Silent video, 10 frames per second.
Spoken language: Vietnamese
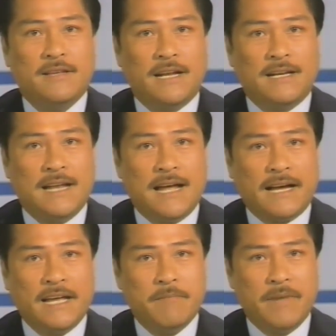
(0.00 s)
nhất
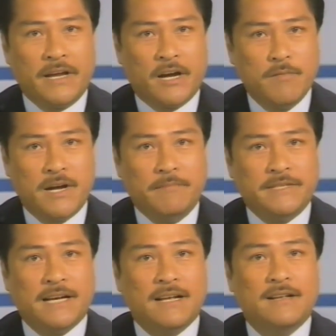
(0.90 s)
là khi mình không cầm
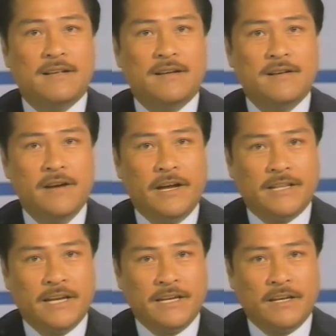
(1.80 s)
chắc người
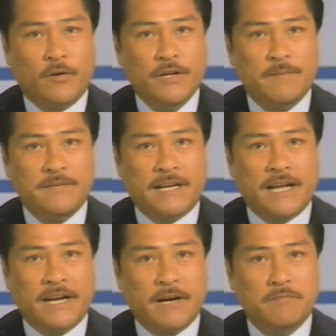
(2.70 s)
tình có nhiễm dịch
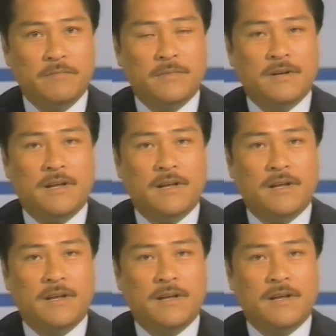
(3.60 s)
hay không.